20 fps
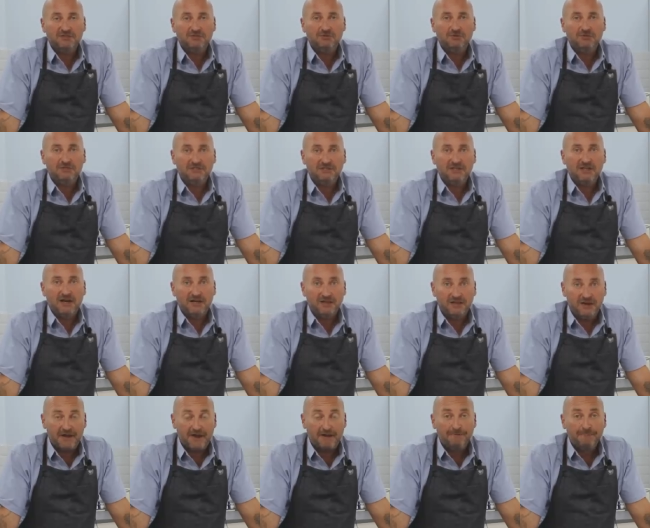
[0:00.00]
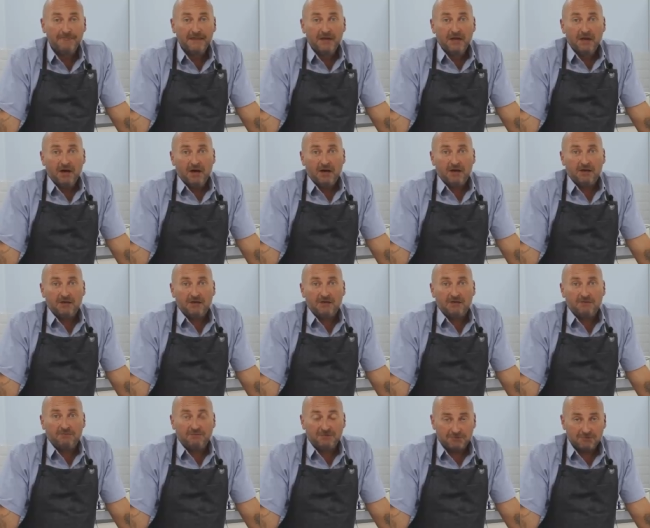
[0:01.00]
соцлагеря.
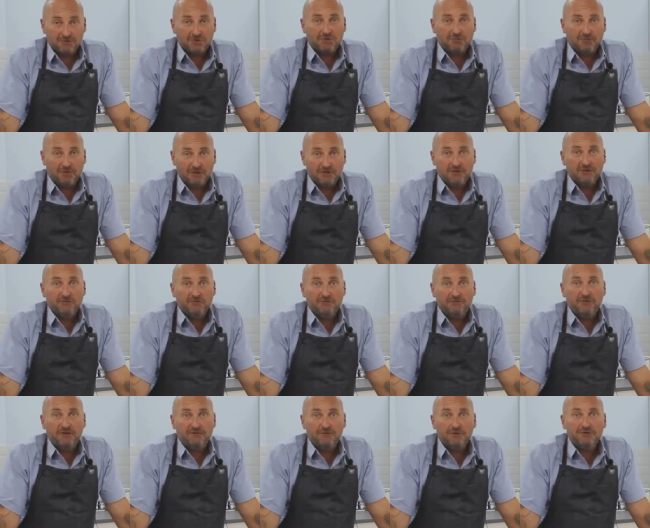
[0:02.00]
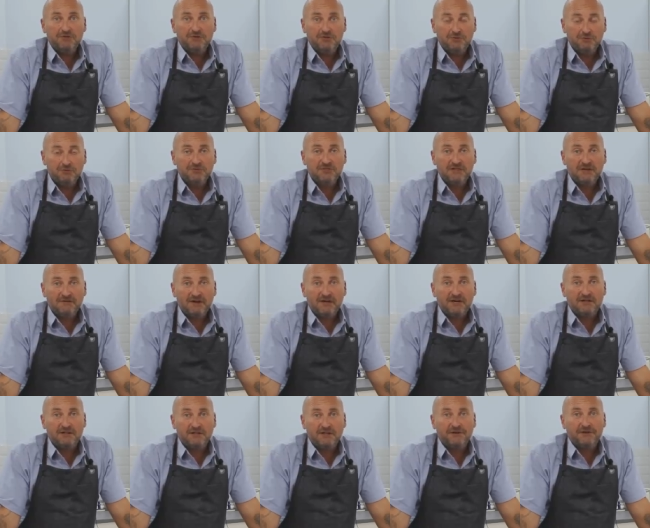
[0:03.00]
Э, потому что балык, ну, в переводе с тюркского,
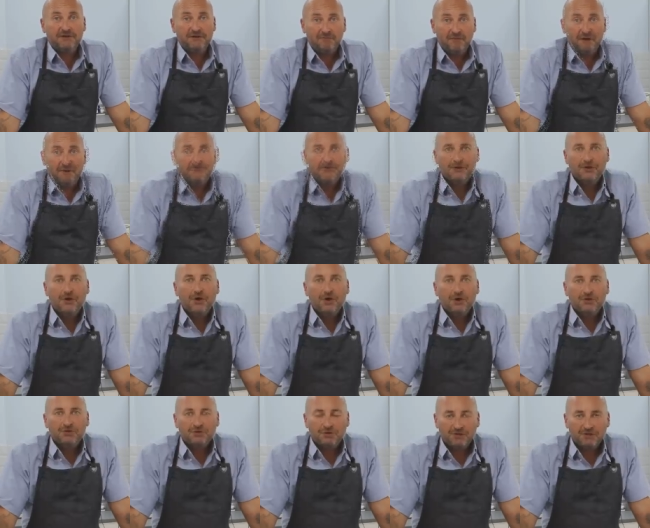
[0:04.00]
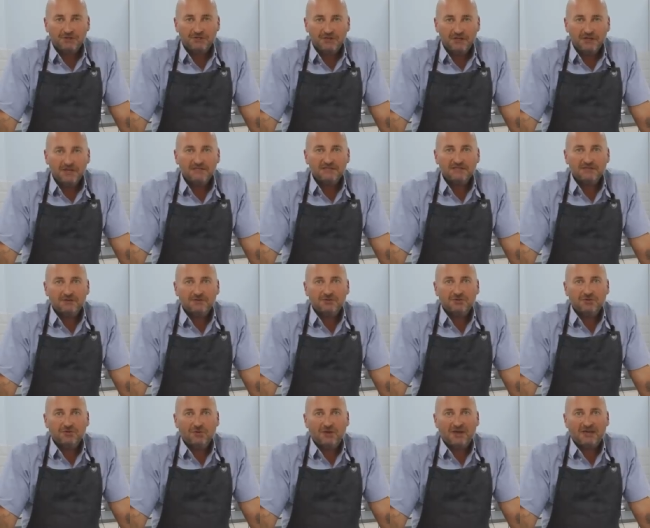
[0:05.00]
это рыба. Что интересно,
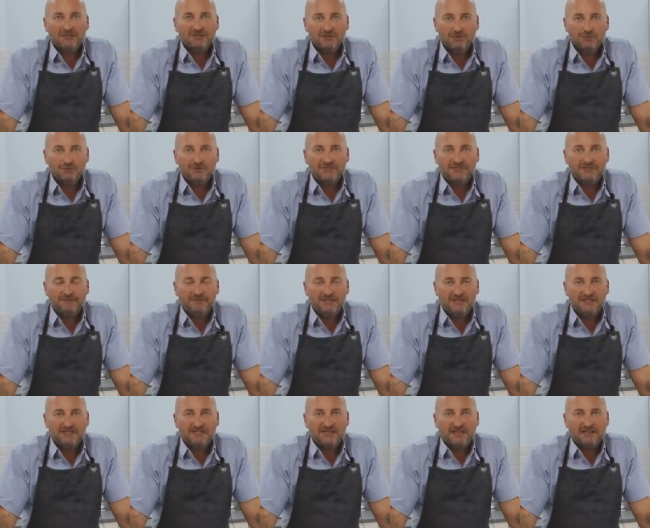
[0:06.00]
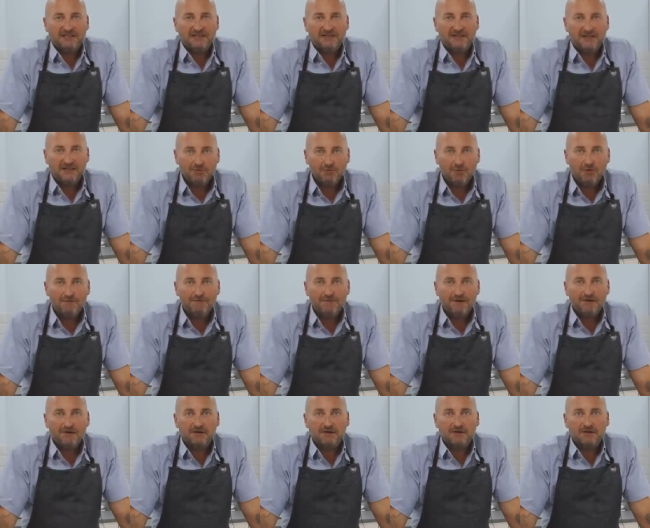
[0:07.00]
то что к концу 70-х годов
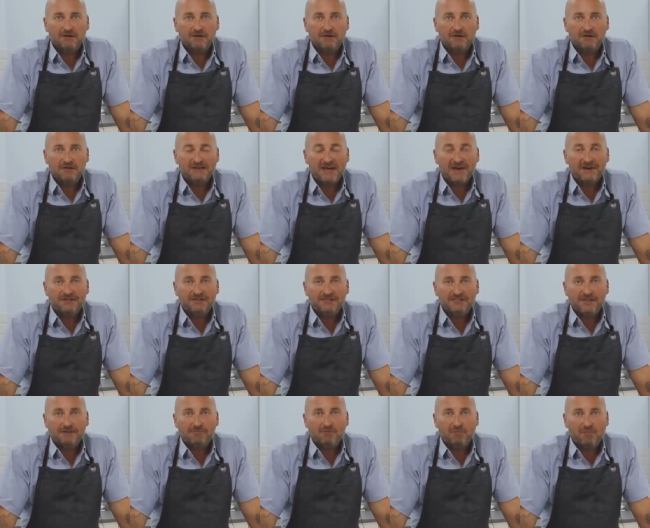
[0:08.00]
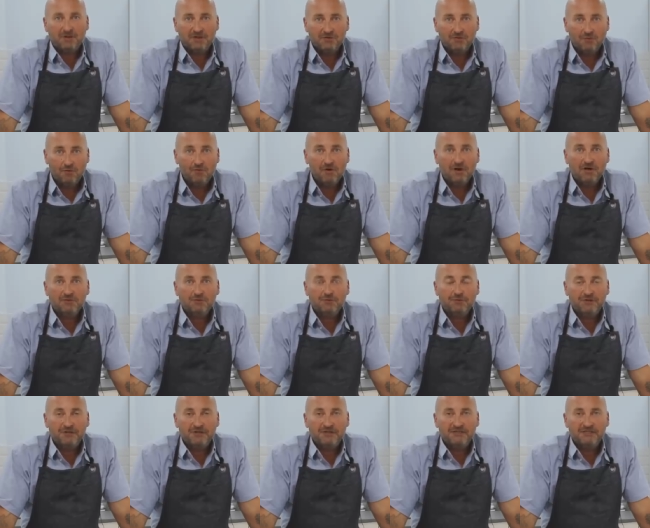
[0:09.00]
дарницкому балыку,
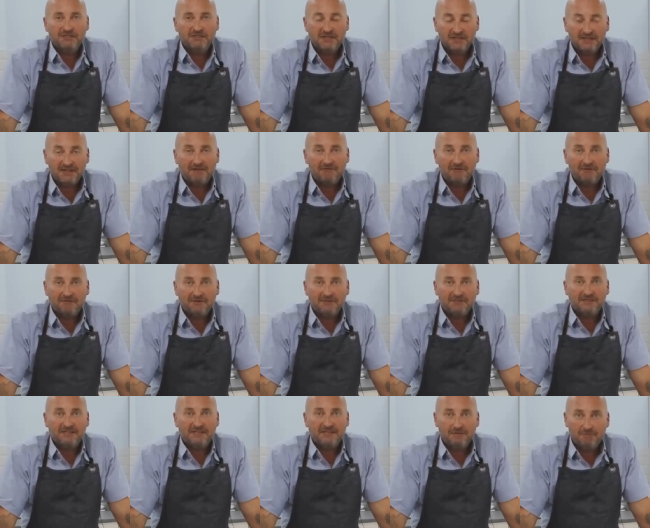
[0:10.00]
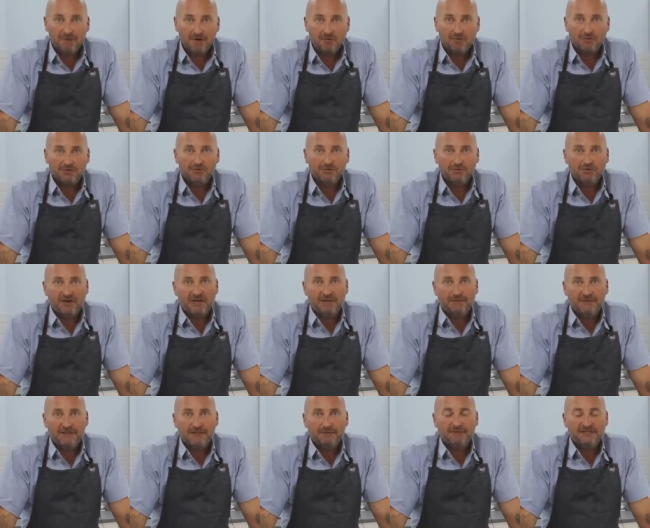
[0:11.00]
который изготавливался не по ГОСТу, а
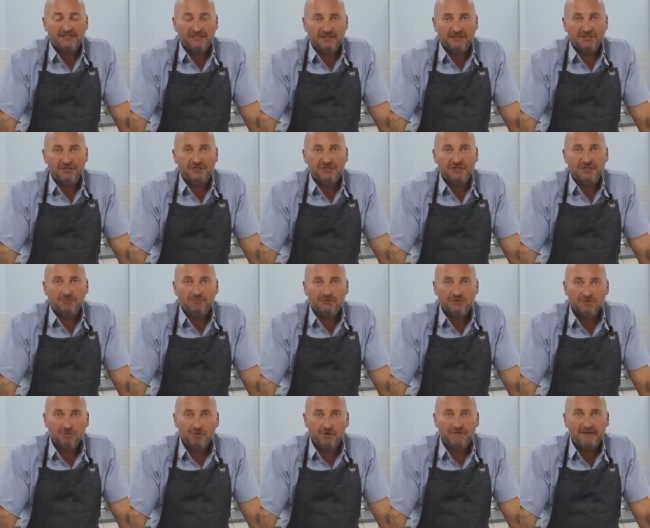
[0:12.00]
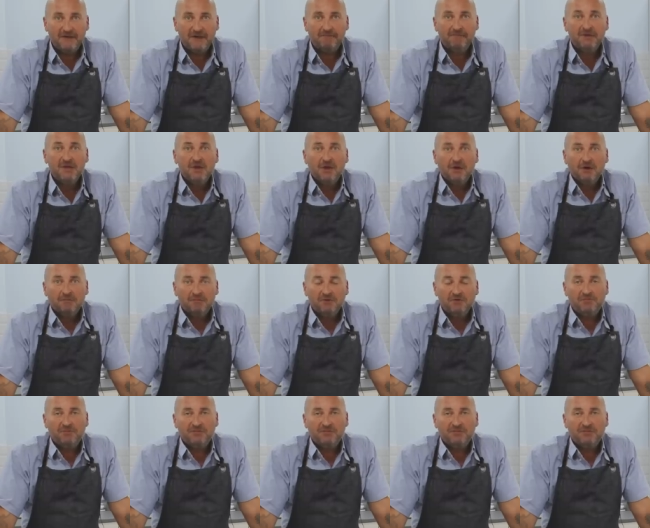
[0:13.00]
именно по техническим условиям, был